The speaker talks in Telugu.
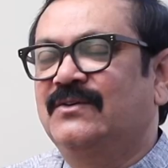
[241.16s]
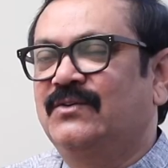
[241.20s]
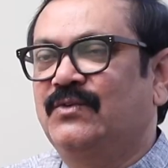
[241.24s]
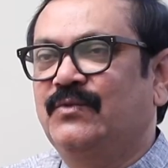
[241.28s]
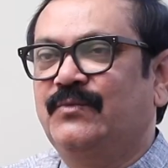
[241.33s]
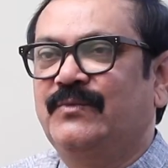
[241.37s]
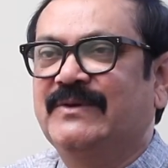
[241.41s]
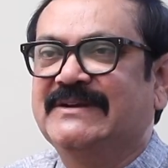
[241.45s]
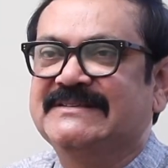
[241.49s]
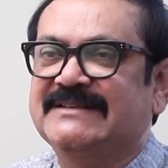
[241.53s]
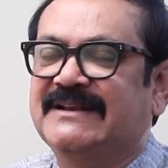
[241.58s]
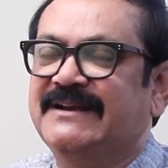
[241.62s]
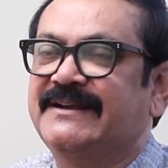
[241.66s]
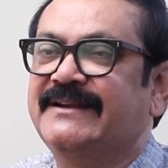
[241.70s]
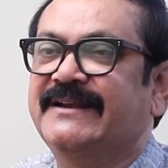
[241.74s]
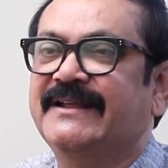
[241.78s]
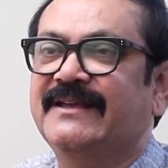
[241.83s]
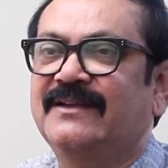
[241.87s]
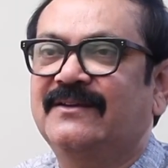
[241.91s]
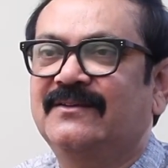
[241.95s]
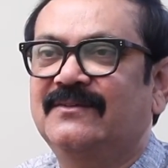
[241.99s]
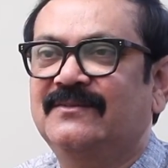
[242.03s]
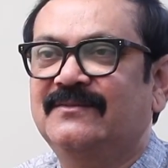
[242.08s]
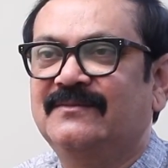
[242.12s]
గ్రూప్ వన్ సెలెక్ట్
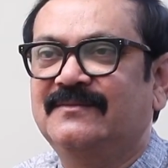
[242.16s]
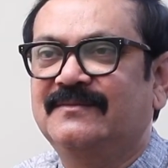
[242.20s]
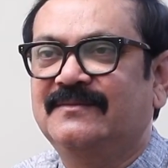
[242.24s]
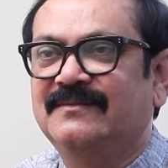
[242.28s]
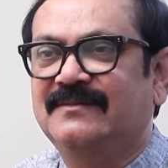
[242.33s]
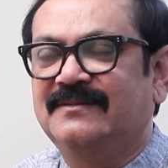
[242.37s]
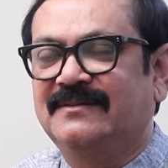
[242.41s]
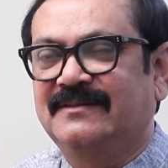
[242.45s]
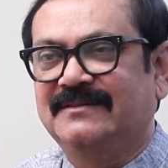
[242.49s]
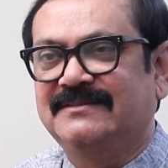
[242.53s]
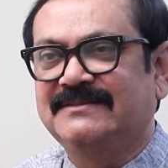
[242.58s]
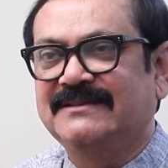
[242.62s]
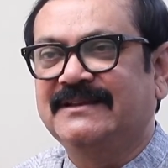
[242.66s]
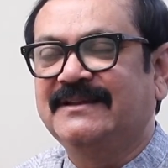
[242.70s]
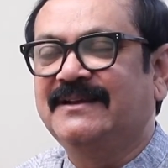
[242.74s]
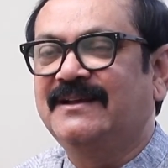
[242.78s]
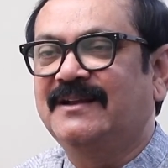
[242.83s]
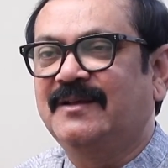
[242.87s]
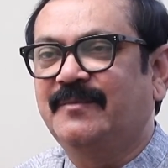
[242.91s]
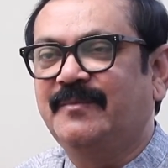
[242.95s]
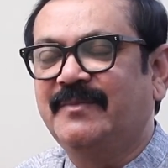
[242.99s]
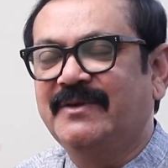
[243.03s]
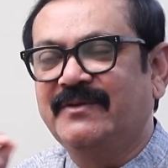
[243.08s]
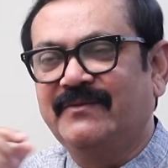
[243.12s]
అయ్యావు
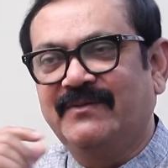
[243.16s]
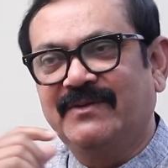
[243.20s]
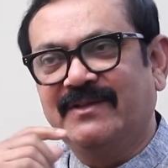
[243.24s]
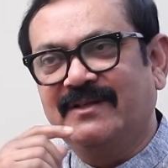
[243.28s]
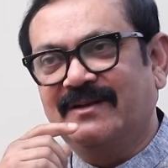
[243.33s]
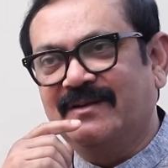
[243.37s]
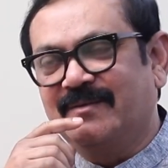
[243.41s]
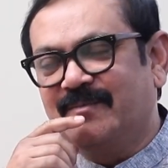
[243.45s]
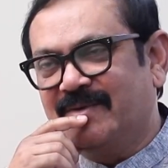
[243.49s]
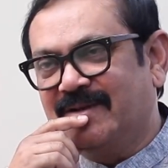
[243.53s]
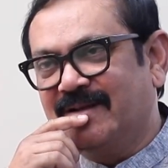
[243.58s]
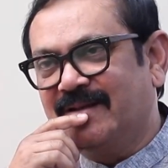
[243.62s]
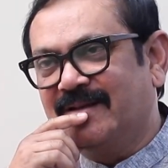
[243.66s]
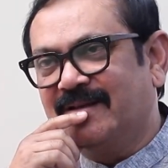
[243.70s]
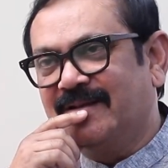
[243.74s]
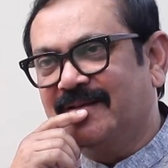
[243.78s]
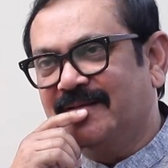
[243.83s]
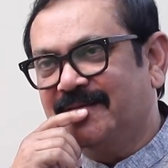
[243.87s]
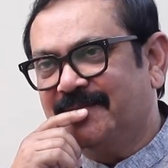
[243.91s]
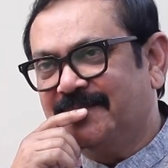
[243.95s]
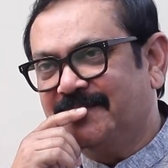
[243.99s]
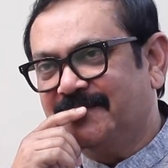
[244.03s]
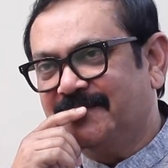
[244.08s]
చేయగానే అమ్మాయి ఉన్నారు అమ్మా నాన్న